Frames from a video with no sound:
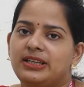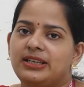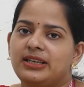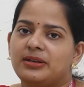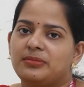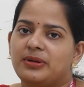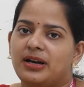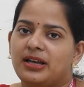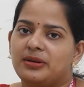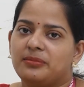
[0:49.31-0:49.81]

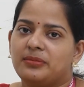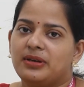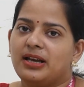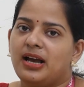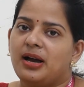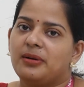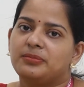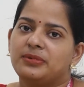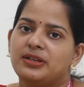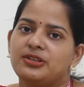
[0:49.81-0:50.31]
के बारे में
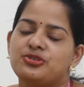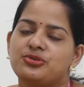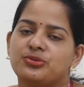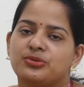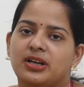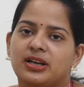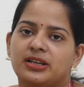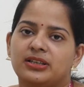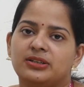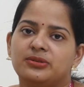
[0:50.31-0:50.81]
आपने
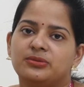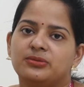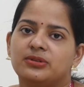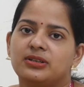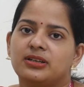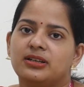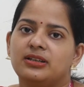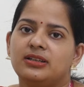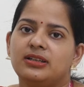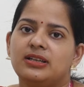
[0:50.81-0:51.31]
सुना ही
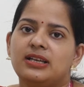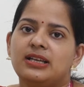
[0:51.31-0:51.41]
होगा